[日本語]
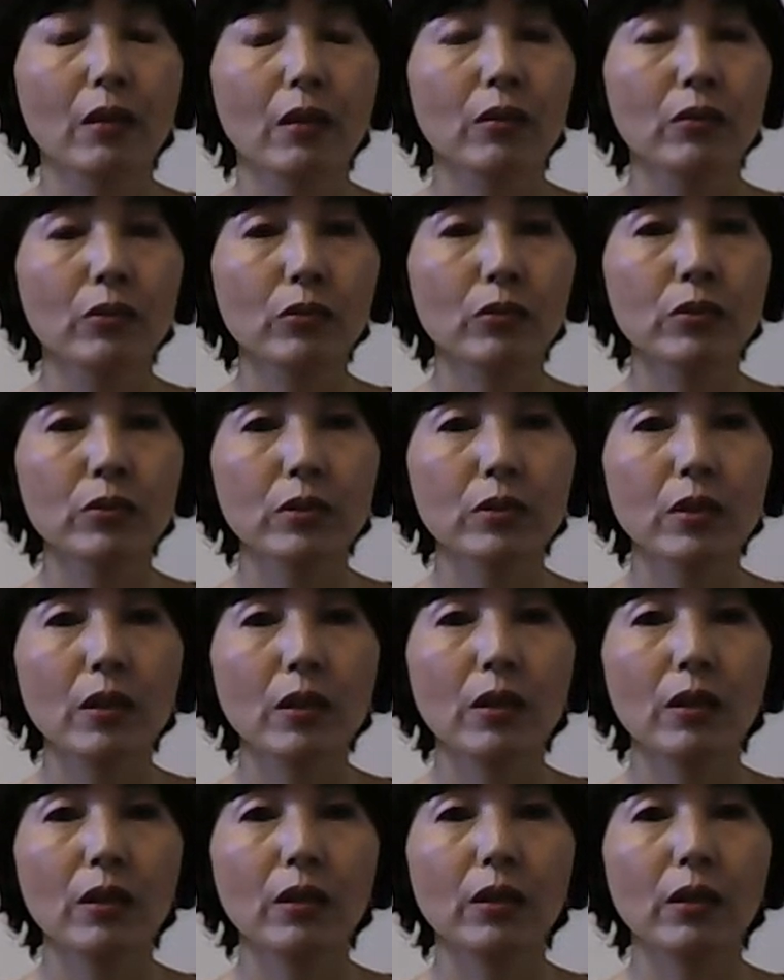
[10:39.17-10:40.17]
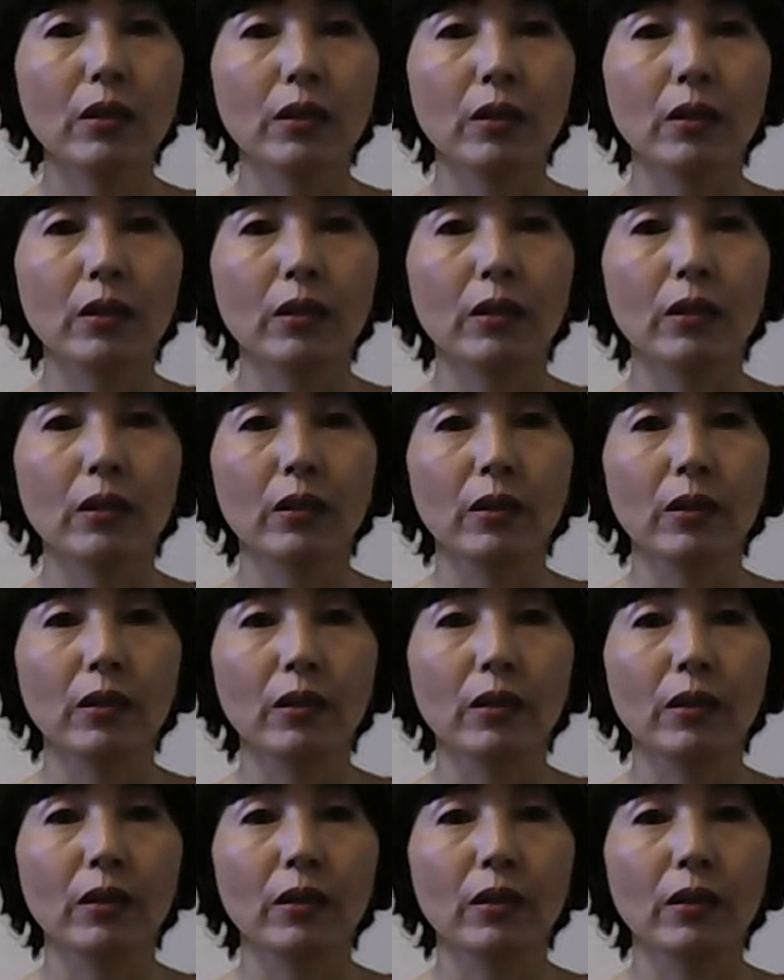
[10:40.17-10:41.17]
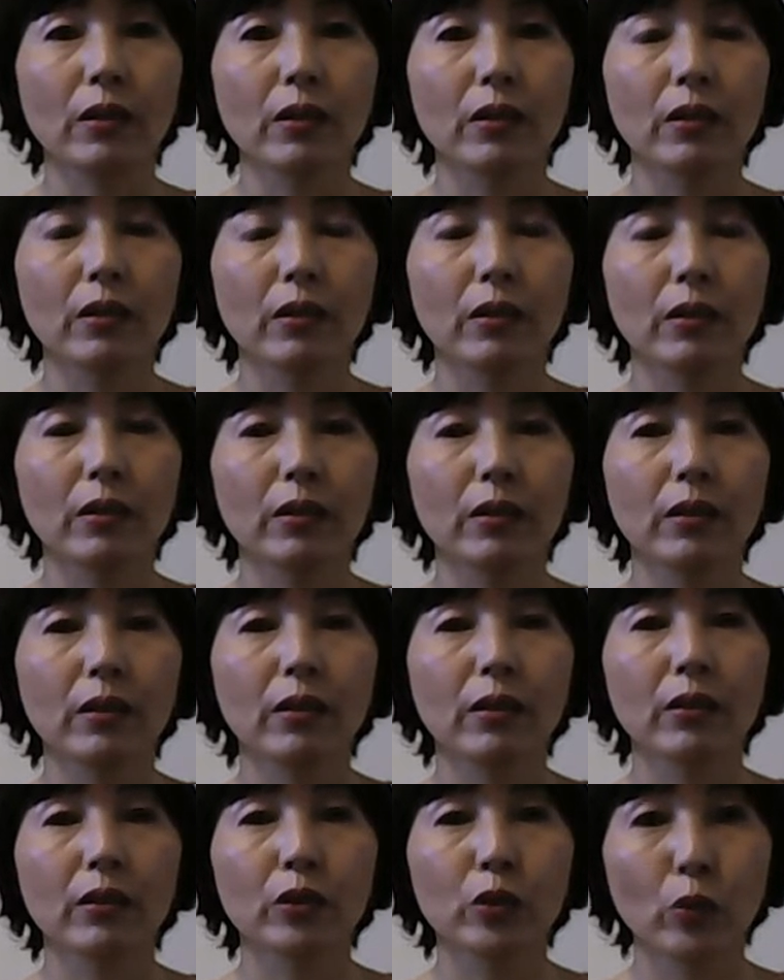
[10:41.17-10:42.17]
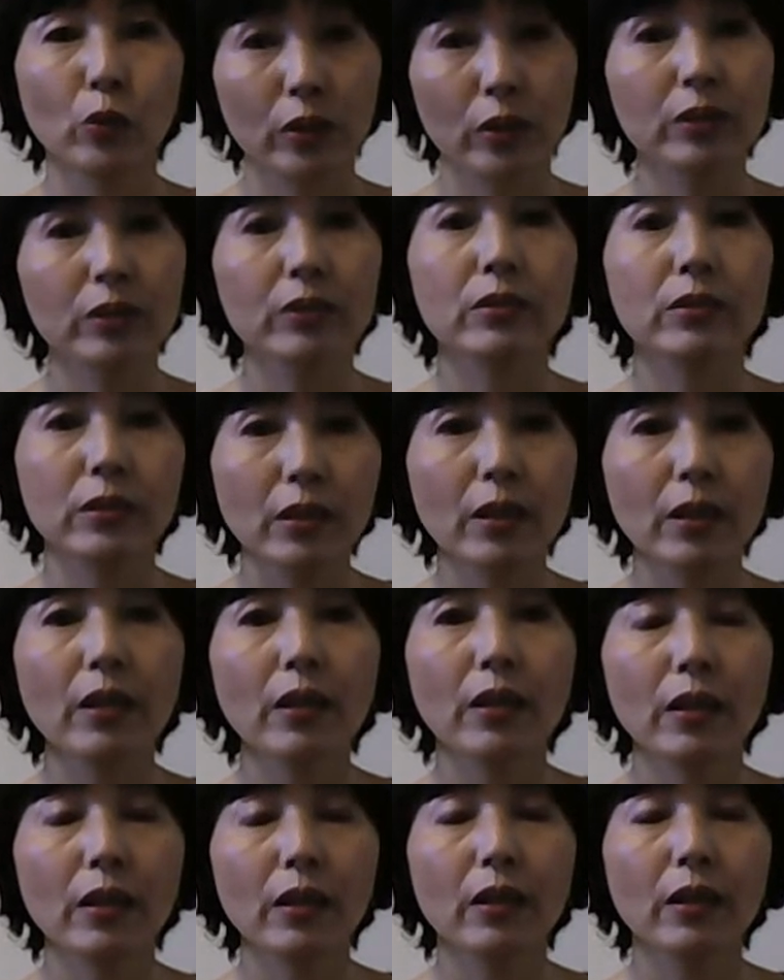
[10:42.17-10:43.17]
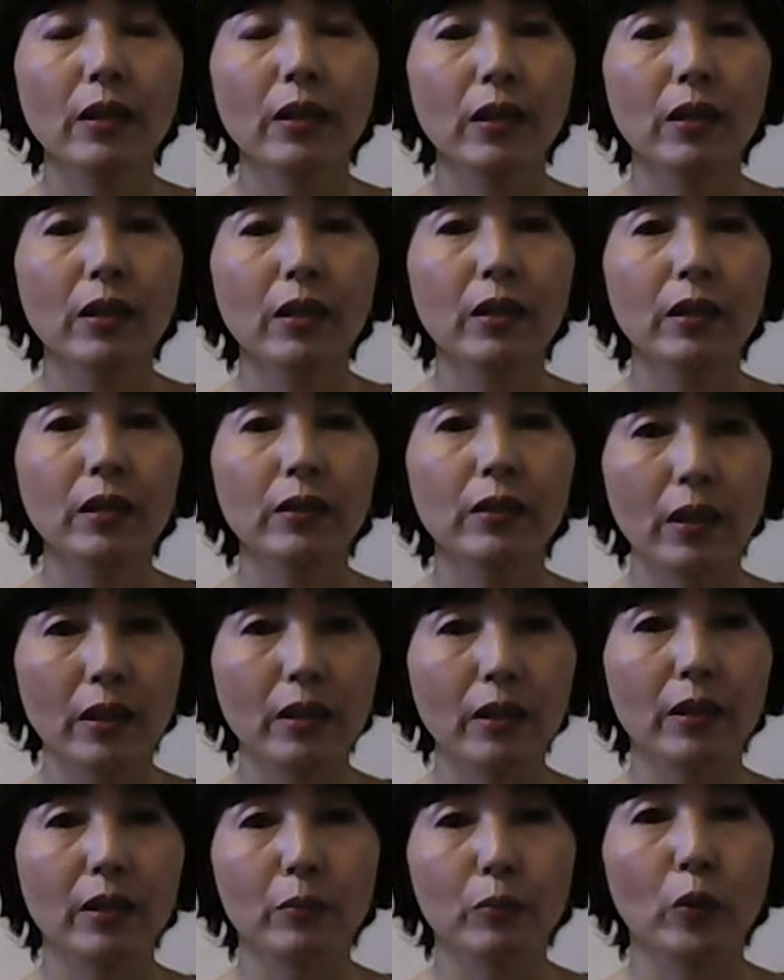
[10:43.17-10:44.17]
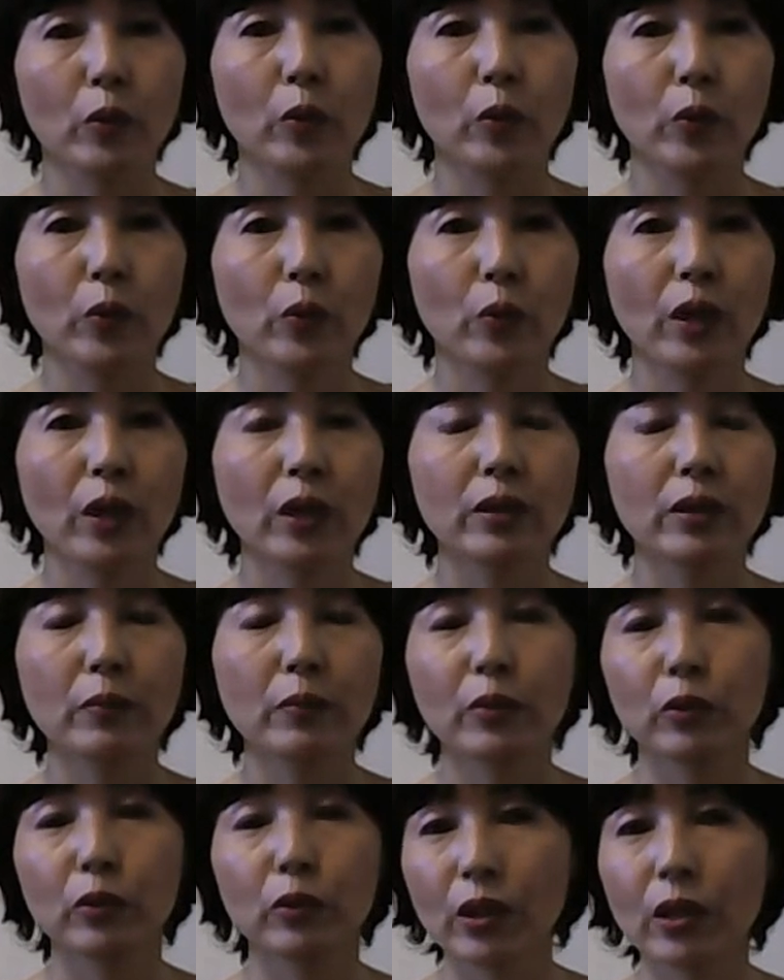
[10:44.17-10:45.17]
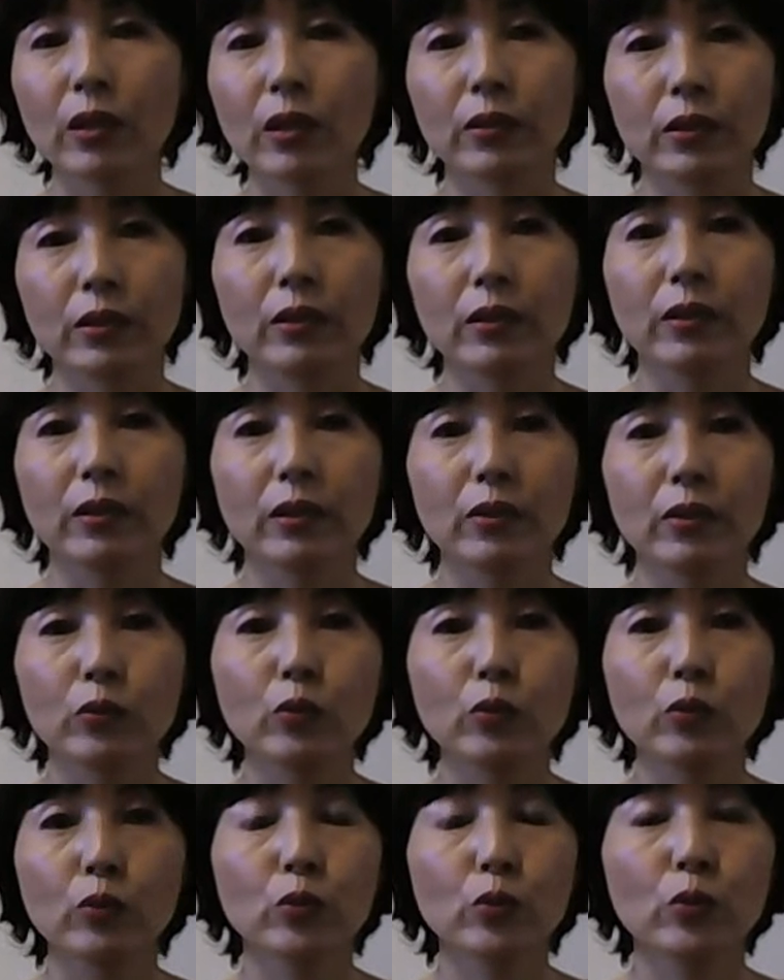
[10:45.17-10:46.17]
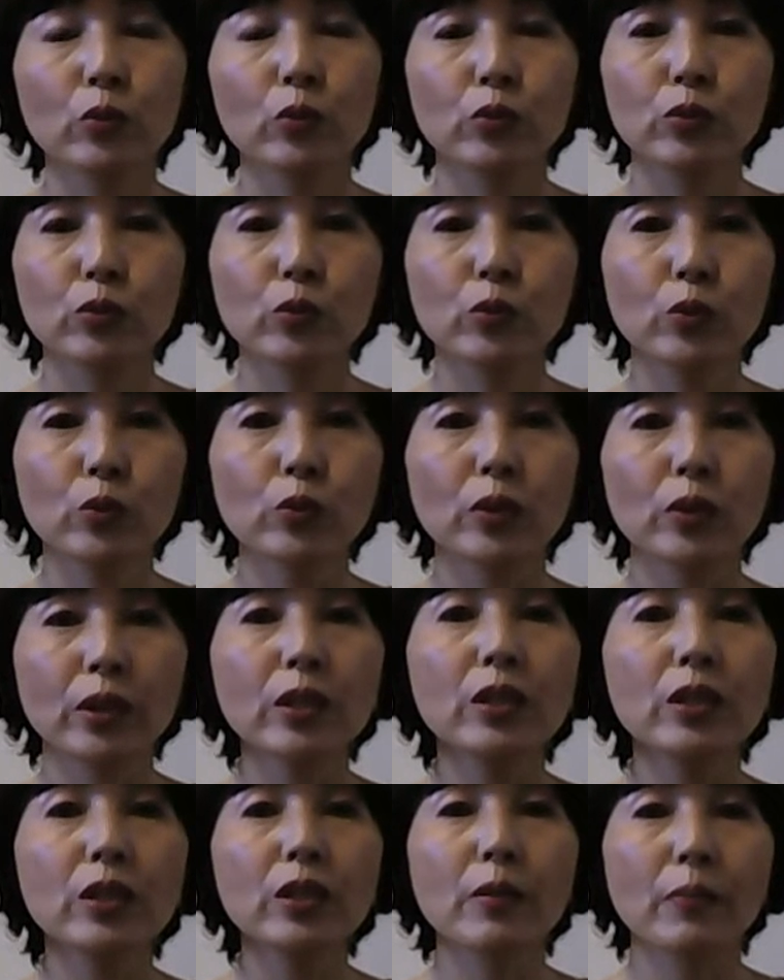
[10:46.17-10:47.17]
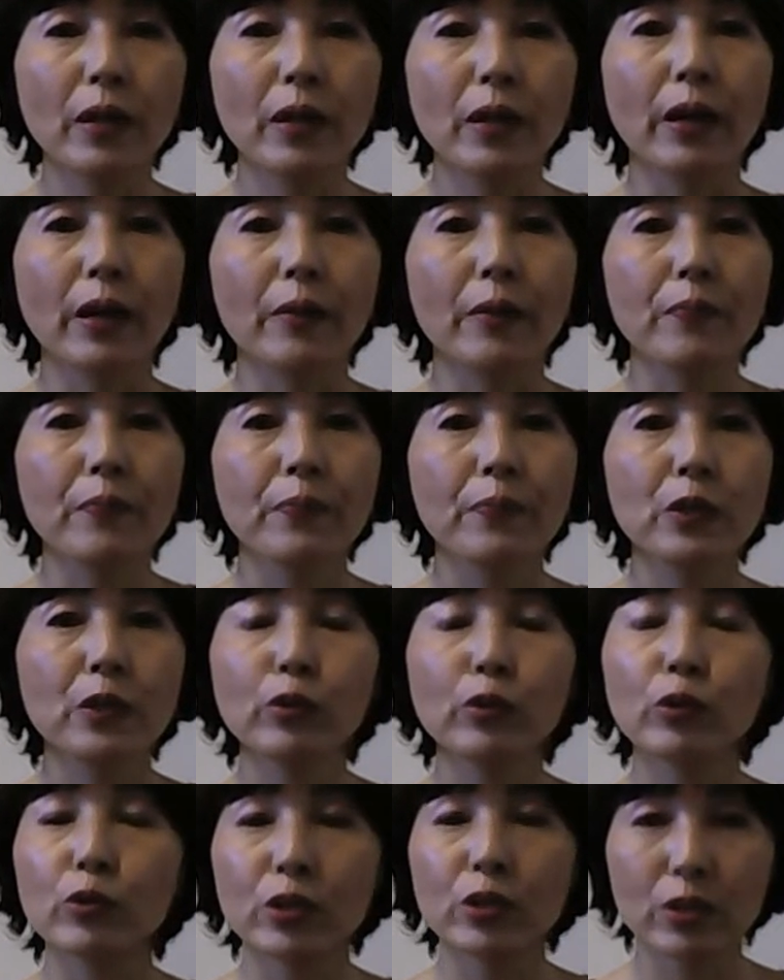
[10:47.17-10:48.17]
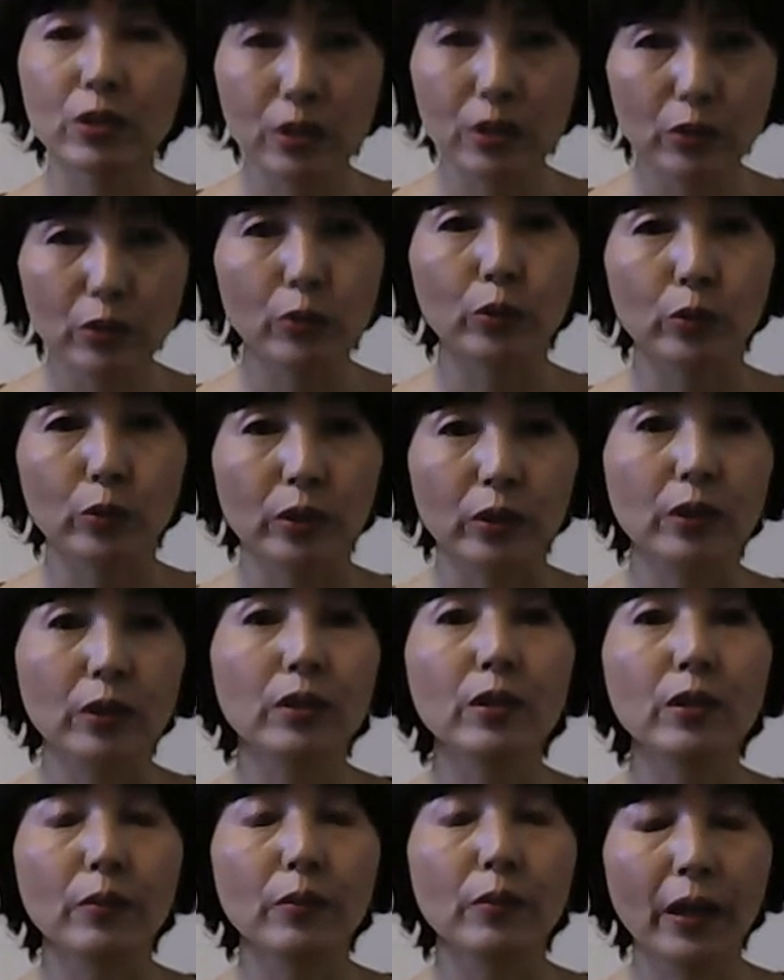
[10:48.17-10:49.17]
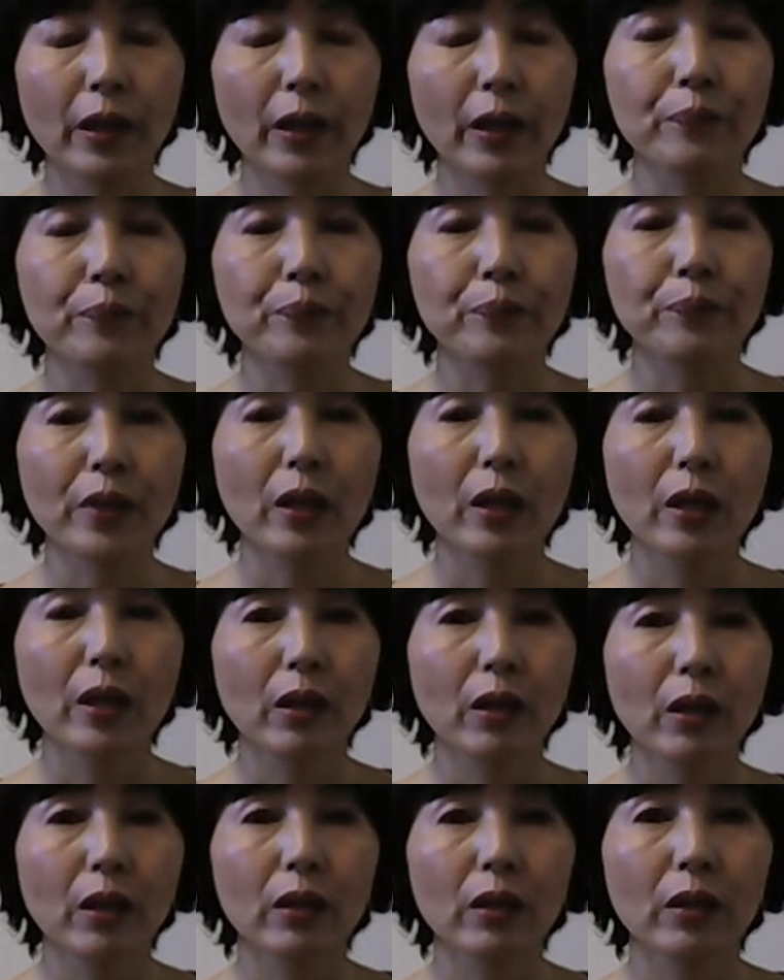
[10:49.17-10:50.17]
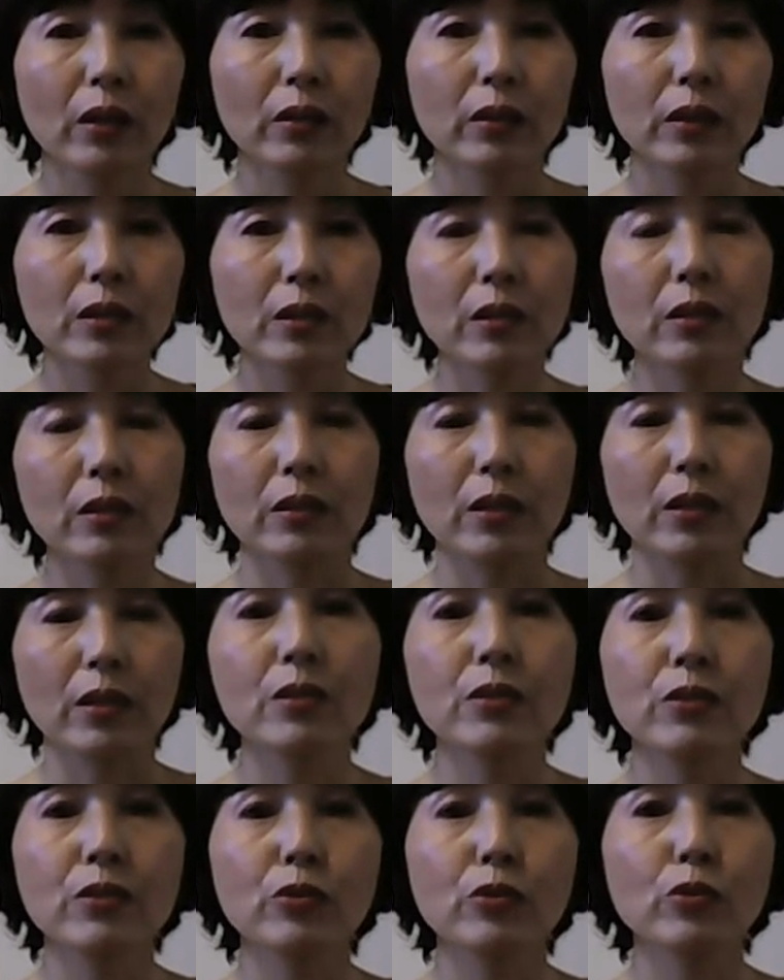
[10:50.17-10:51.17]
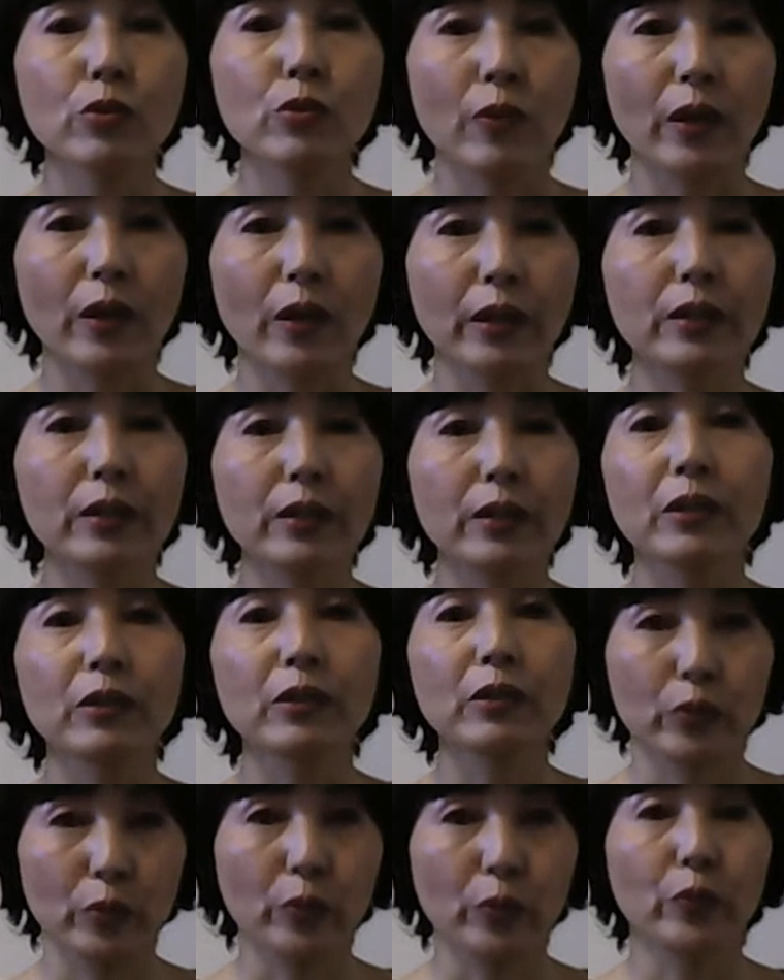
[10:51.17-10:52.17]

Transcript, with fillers: そして、えー、強烈にね何回も頭の中に想像をすることができればそれを信じることができれば確かに現実にはなります